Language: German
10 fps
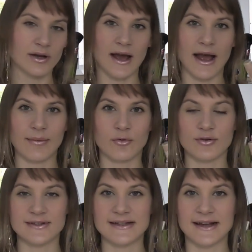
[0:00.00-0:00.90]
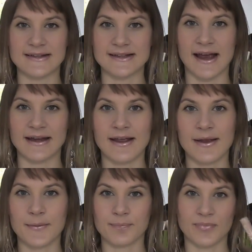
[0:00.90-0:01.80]
nach einem Concealer seid.
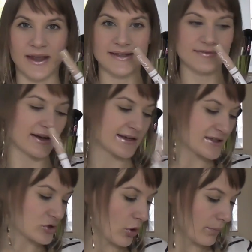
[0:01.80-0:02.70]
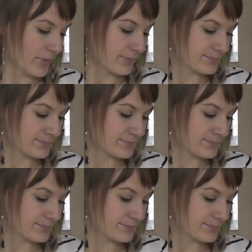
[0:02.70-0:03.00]
Der ist wirklich top.